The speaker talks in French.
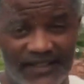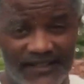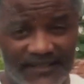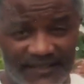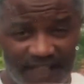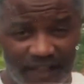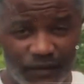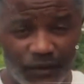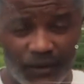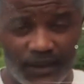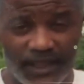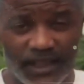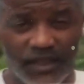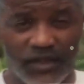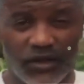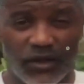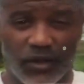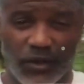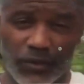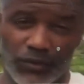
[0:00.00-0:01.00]
l'Église
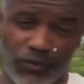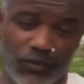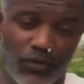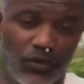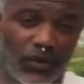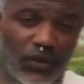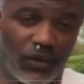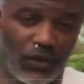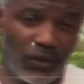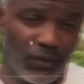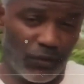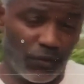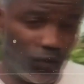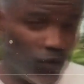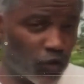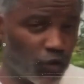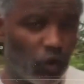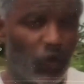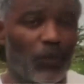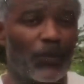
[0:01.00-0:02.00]
catholique, euh,
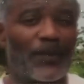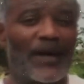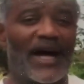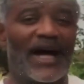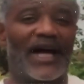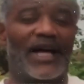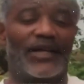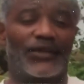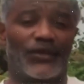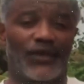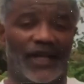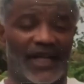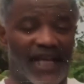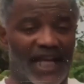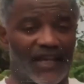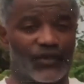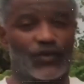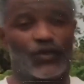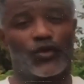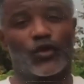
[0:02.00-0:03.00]
toujours pas de
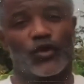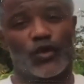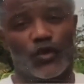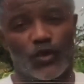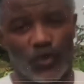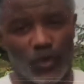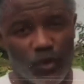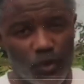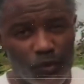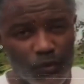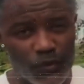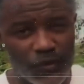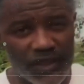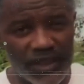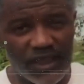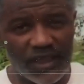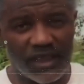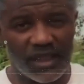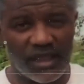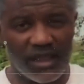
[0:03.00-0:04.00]
réaction, juste un
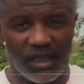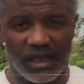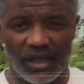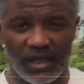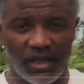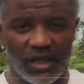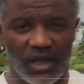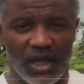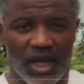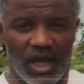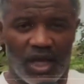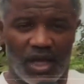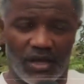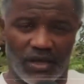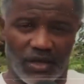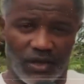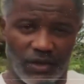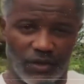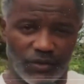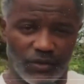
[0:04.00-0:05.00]
communiqué. Hein.
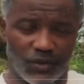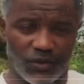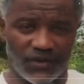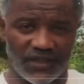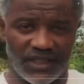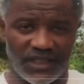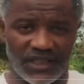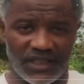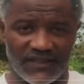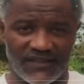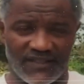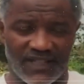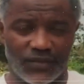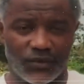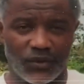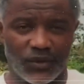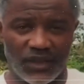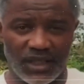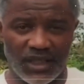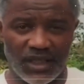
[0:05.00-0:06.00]
du côté de l'Église catholique,
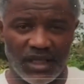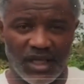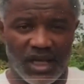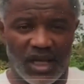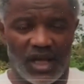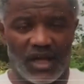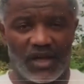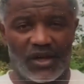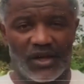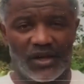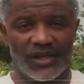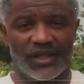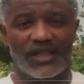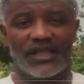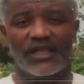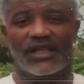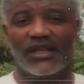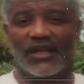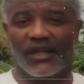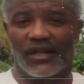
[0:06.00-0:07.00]
catholique euh,
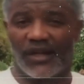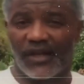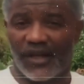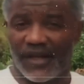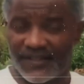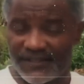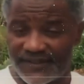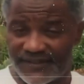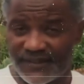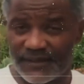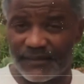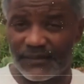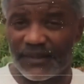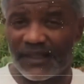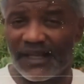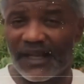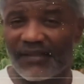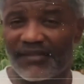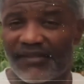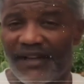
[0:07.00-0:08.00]
qui euh,
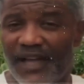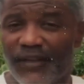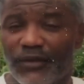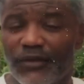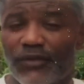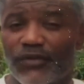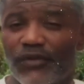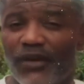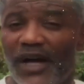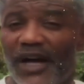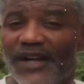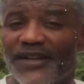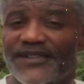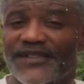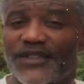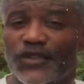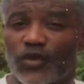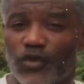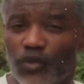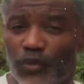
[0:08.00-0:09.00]
estime qu'elle va devoir
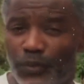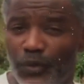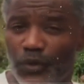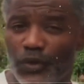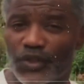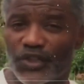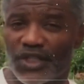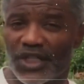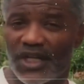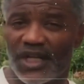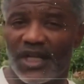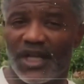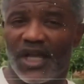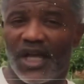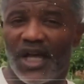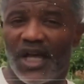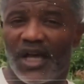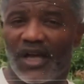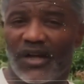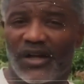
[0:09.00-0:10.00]
ces jours prochains
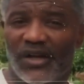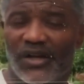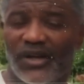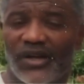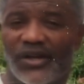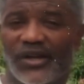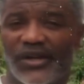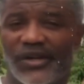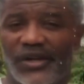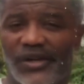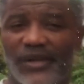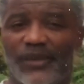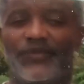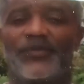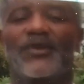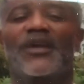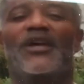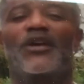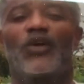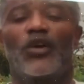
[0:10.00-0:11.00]
euh,
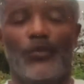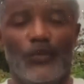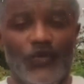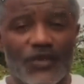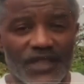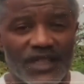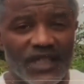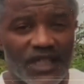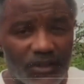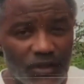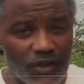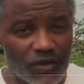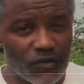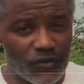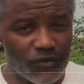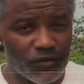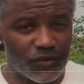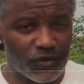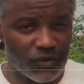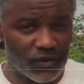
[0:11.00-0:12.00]
communiquer de
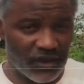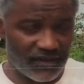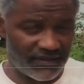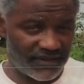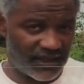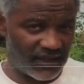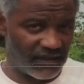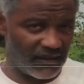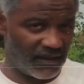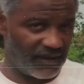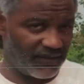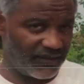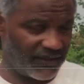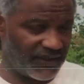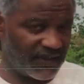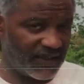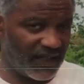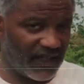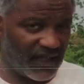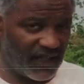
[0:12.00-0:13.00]
nouveau avec les
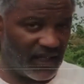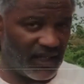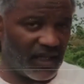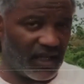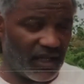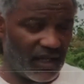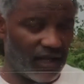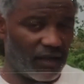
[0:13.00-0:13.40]
fidèles